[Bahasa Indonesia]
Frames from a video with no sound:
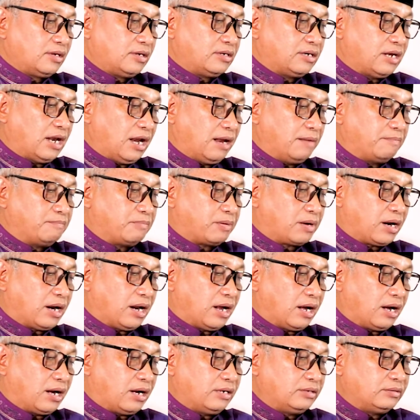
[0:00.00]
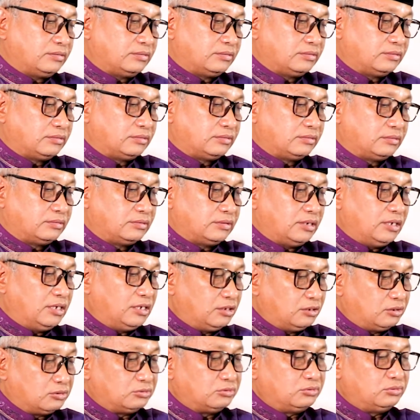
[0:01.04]
dalam perang
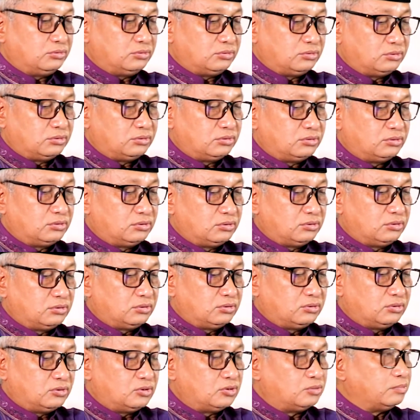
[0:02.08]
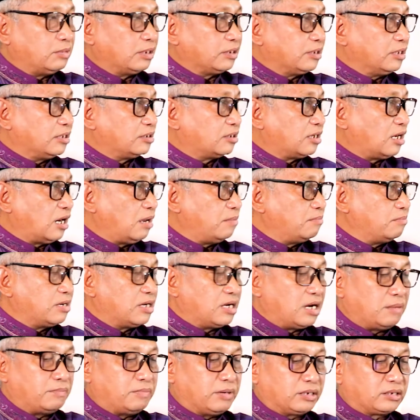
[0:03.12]
itu umat
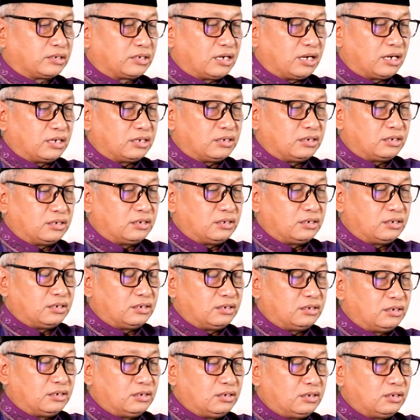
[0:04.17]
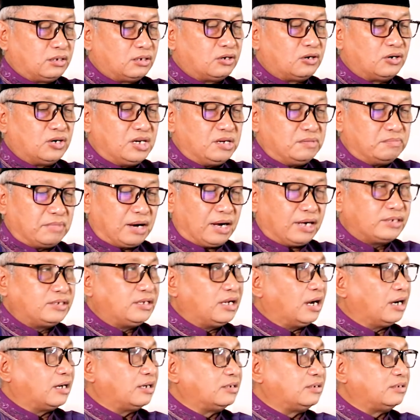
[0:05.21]
Islam mendapatkan ghanimah
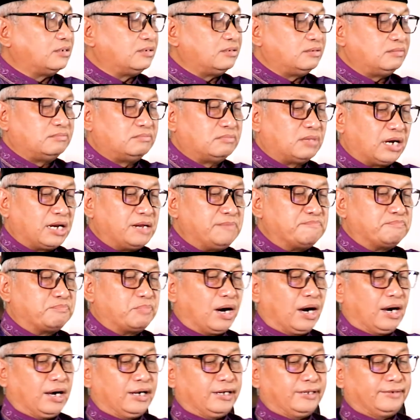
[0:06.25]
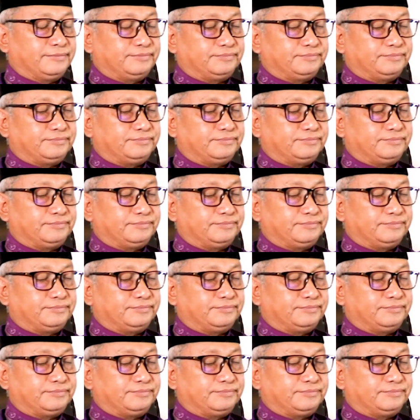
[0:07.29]
yang melimpah